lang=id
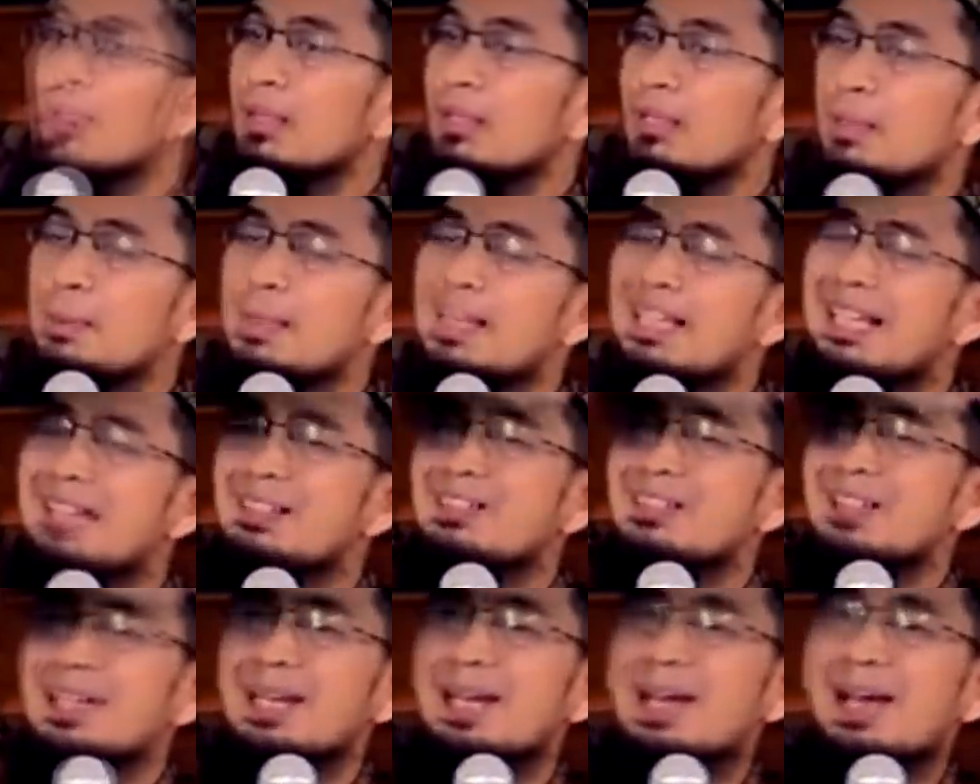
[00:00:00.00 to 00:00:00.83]
Tepikan
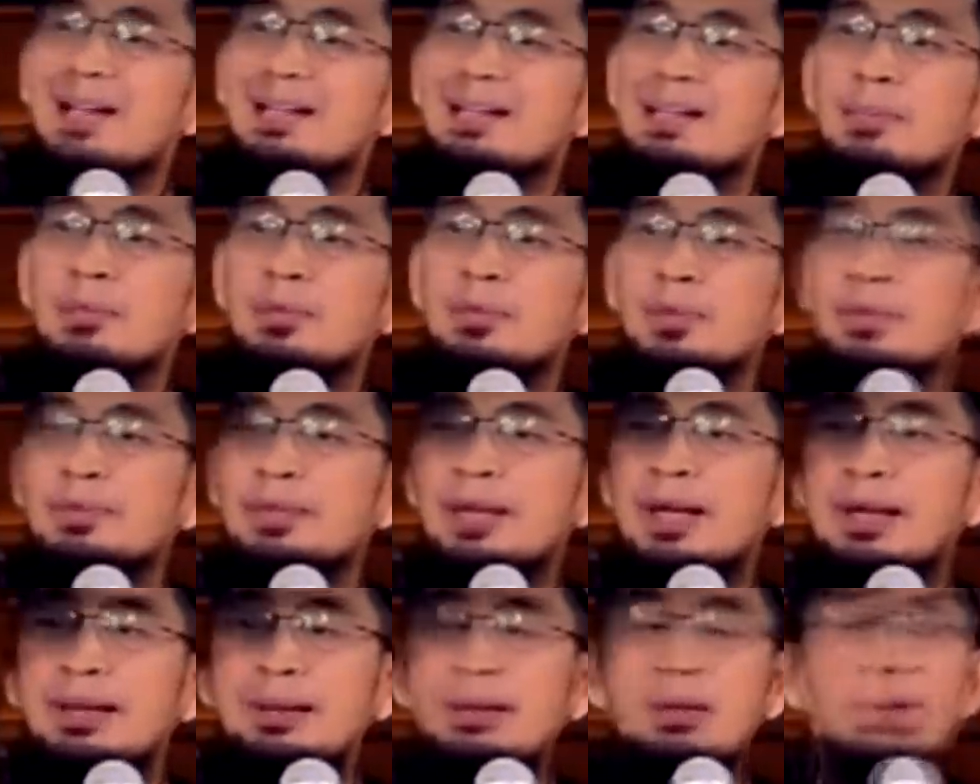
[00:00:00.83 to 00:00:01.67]
segala hal yang
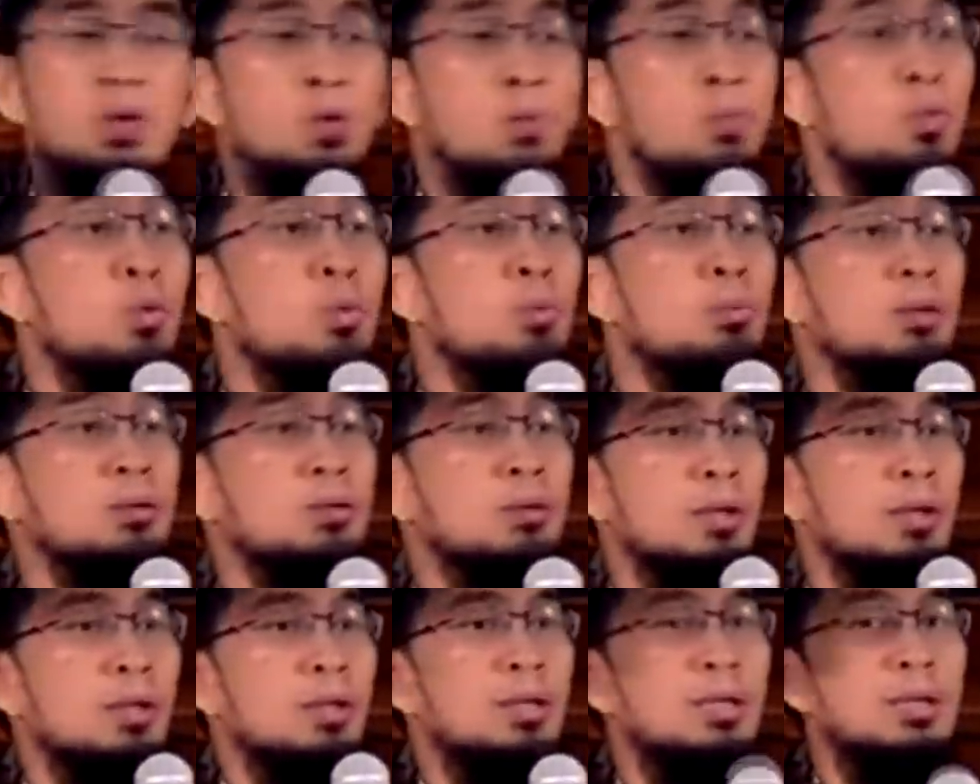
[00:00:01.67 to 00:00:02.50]
bertentangan dengan hukum-hukum
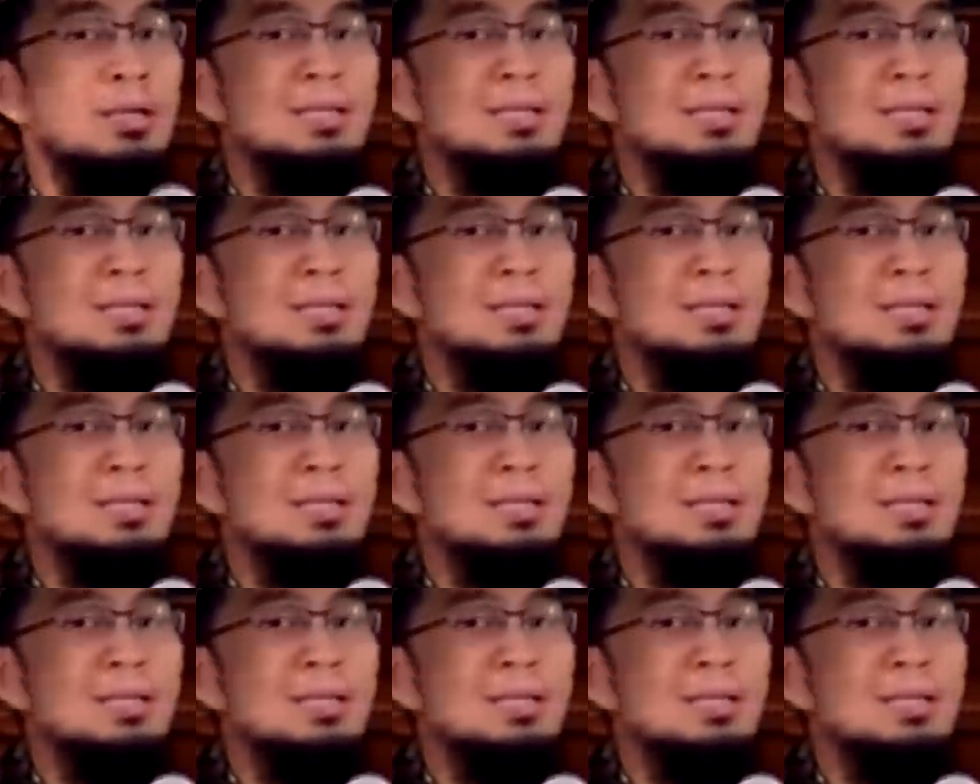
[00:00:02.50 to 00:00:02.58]
Allah.